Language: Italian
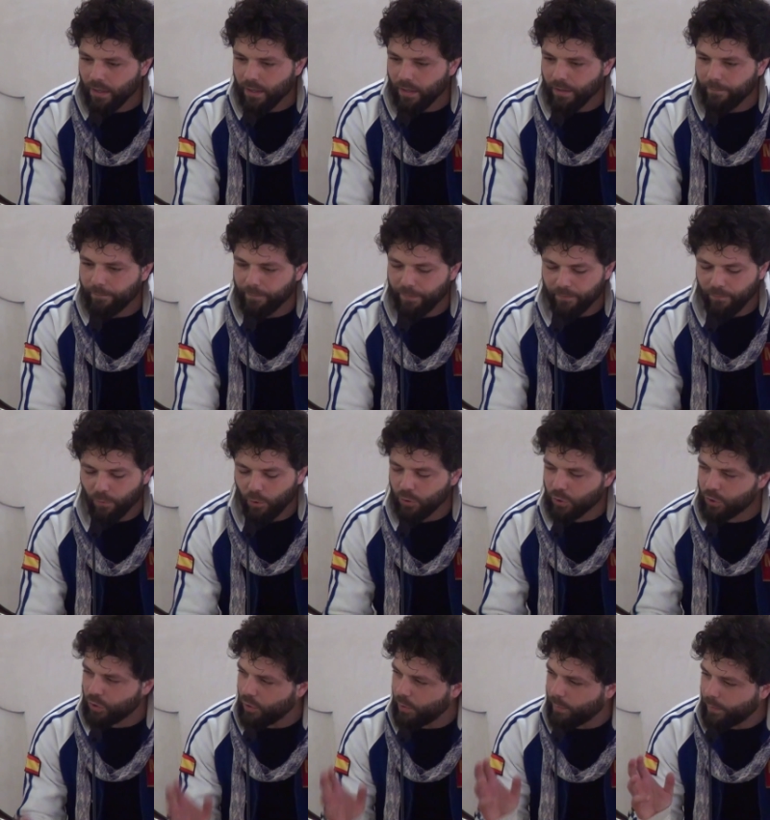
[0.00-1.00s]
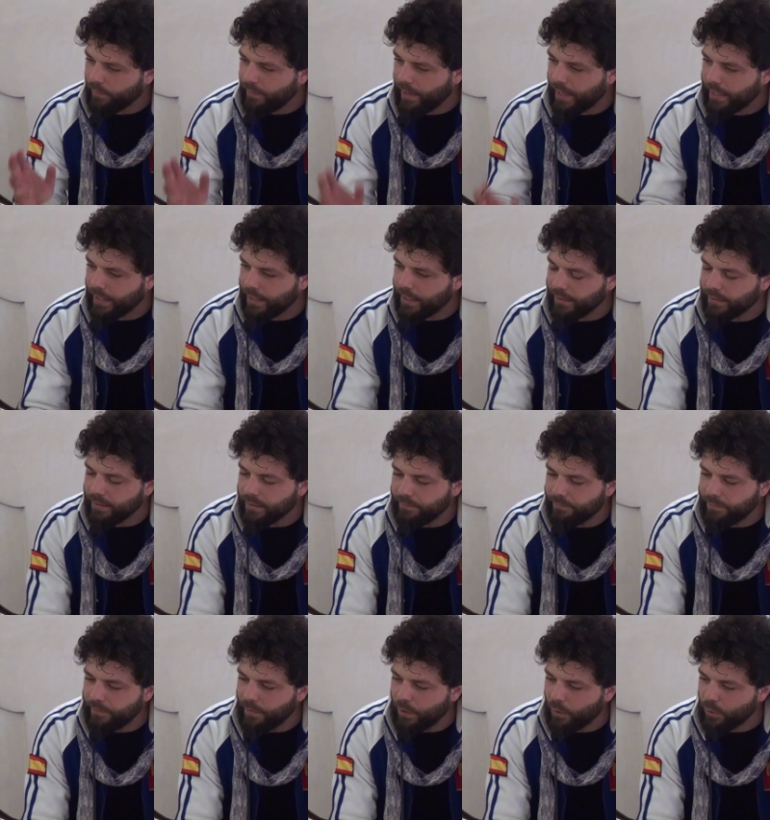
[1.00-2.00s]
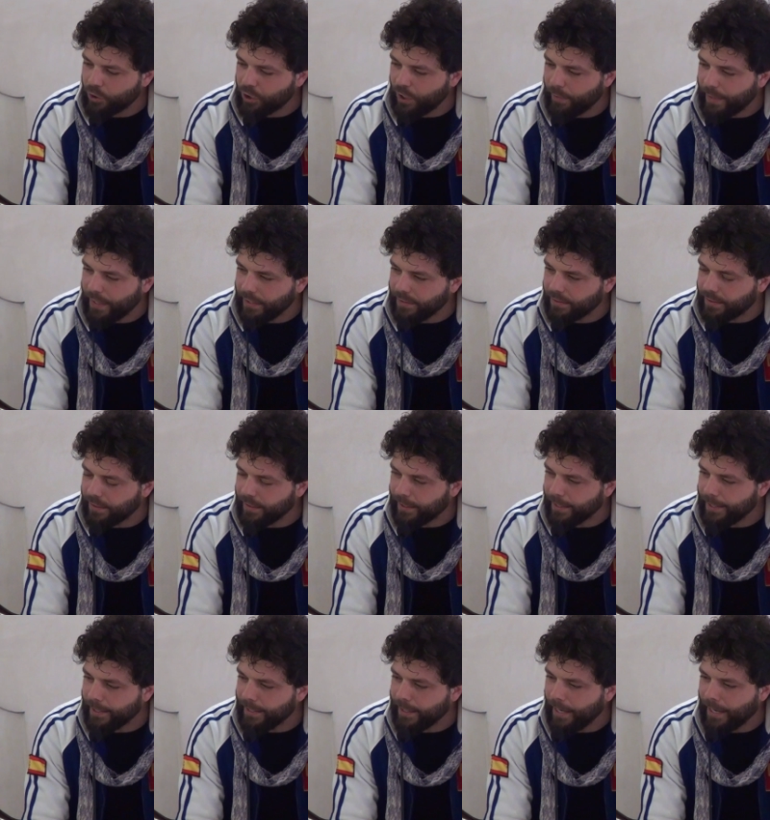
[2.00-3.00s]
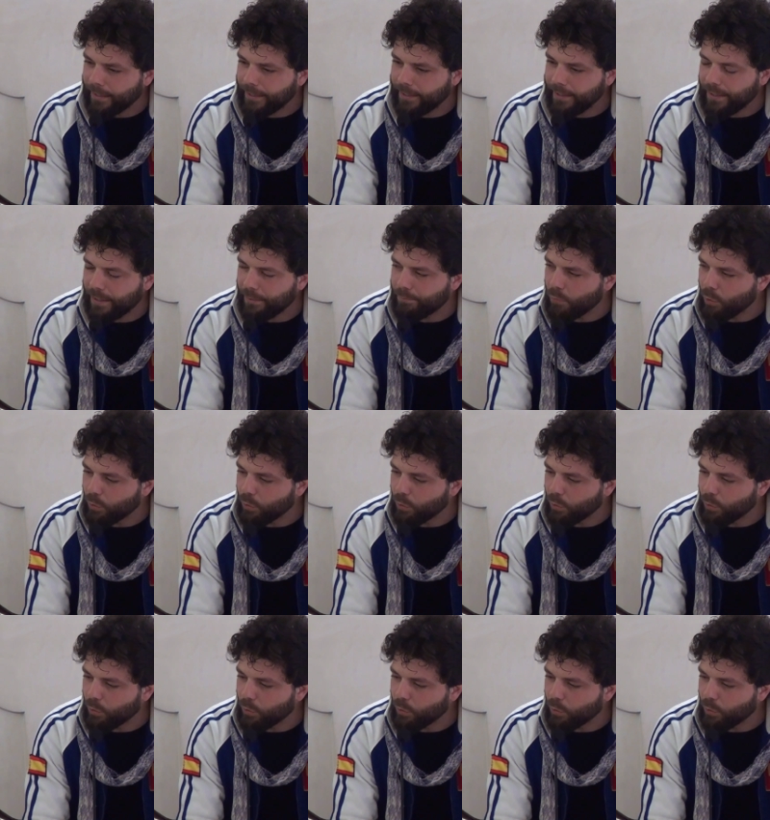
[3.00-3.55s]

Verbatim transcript: um, voglio solo provare a dirvi velocemente che anche dal